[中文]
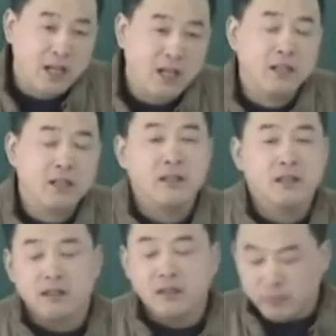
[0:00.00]
想，
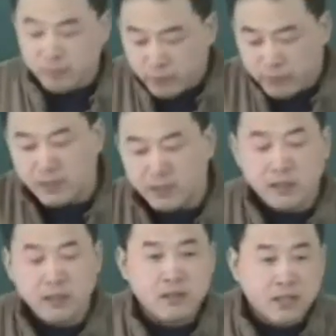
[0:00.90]
不能
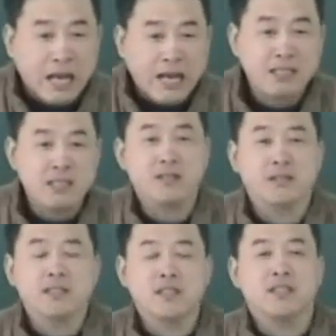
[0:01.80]
呢，开始就
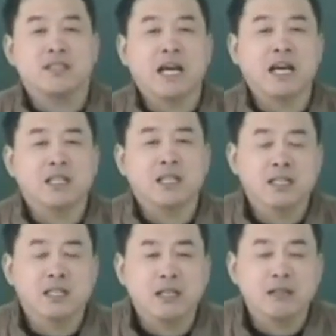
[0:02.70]
给自己打上
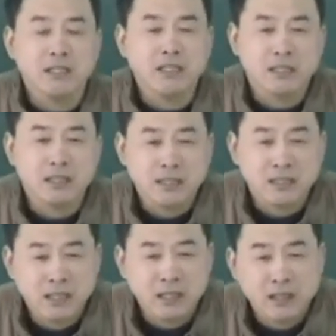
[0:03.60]
一个烙印的一
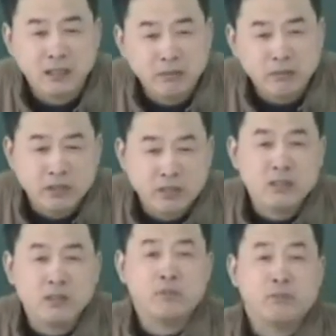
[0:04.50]
些，我
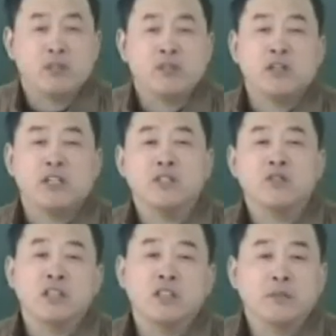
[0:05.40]
是不是学临
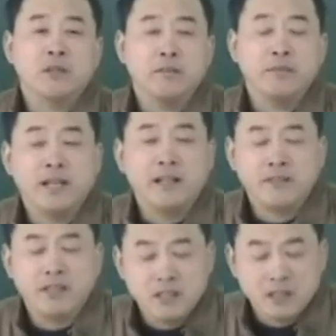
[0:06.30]
床的就不考病案
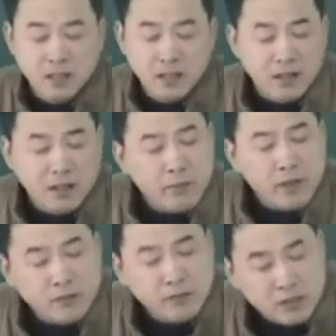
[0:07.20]
分析？
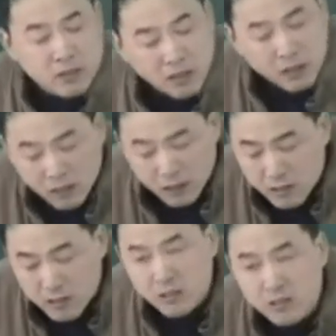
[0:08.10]
病案分析的
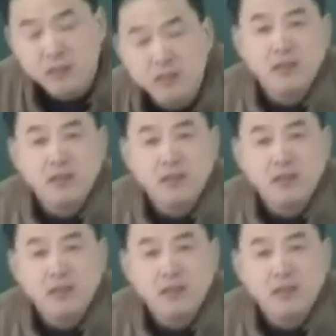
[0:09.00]
核心